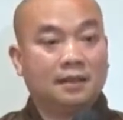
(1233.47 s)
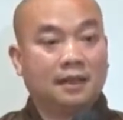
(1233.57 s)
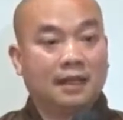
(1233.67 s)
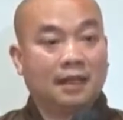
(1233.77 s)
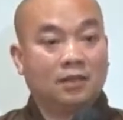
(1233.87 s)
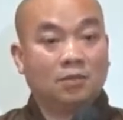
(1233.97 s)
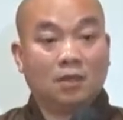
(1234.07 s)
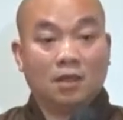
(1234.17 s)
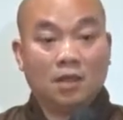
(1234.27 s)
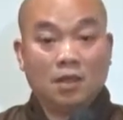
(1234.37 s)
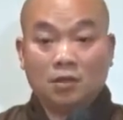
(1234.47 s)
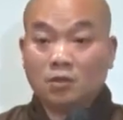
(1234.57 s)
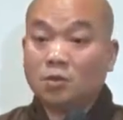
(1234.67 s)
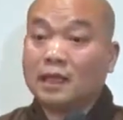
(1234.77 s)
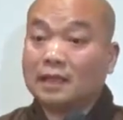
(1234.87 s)
hay là xúc ờ,
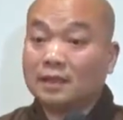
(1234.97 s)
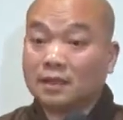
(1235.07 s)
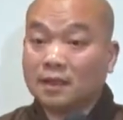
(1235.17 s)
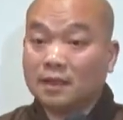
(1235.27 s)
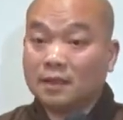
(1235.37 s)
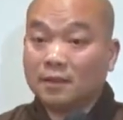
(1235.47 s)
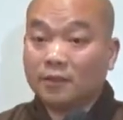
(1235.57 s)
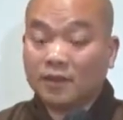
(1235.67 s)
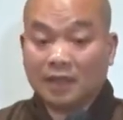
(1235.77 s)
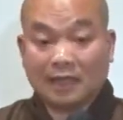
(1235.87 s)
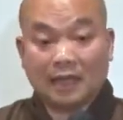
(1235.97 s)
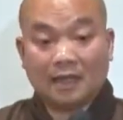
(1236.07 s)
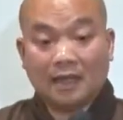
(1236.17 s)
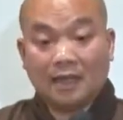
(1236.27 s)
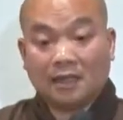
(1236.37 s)
xúc xúc tan thượng đó tức là, tên,
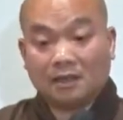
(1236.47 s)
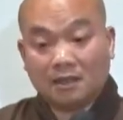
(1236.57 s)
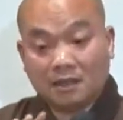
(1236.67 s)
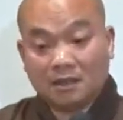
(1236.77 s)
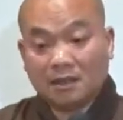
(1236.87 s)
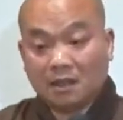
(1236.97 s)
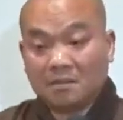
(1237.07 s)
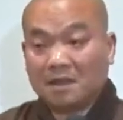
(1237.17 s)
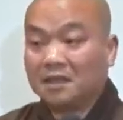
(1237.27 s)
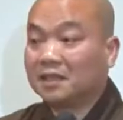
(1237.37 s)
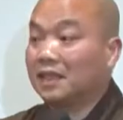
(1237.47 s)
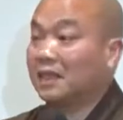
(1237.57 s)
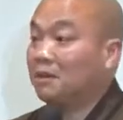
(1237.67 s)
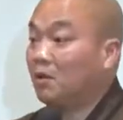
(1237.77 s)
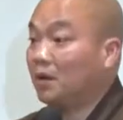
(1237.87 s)
là trên cơ sở đó mà hình thành
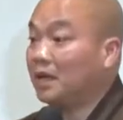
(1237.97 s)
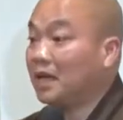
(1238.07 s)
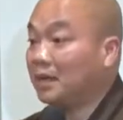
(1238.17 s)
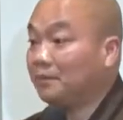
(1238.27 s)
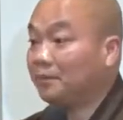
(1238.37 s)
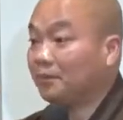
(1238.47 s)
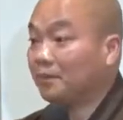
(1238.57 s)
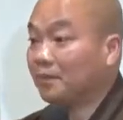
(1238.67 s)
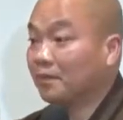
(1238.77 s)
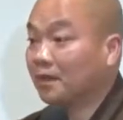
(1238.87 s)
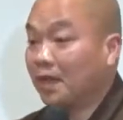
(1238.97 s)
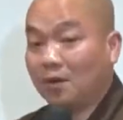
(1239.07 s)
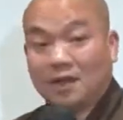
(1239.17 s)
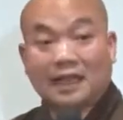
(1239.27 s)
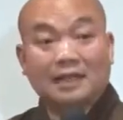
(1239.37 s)
ra một cái khái niệm từ đây
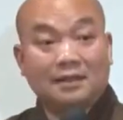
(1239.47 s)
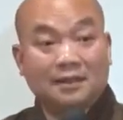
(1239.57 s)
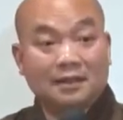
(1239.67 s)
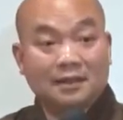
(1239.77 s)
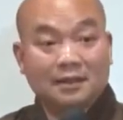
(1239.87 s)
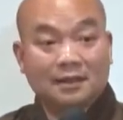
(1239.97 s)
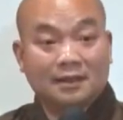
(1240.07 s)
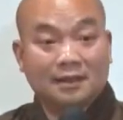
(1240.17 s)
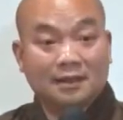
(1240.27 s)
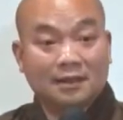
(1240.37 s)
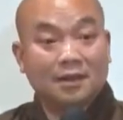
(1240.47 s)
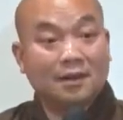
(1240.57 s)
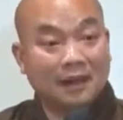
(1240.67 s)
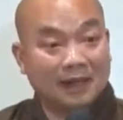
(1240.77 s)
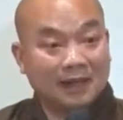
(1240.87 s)
gọi là tan thượng đúng
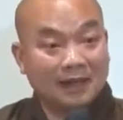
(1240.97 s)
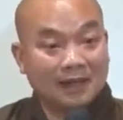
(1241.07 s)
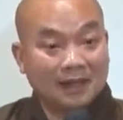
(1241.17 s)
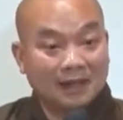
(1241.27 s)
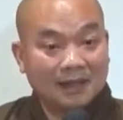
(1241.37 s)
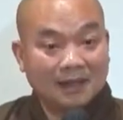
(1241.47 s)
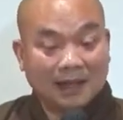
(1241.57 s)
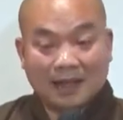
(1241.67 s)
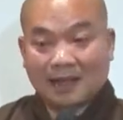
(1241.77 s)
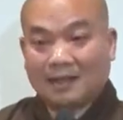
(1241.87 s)
không ạ à?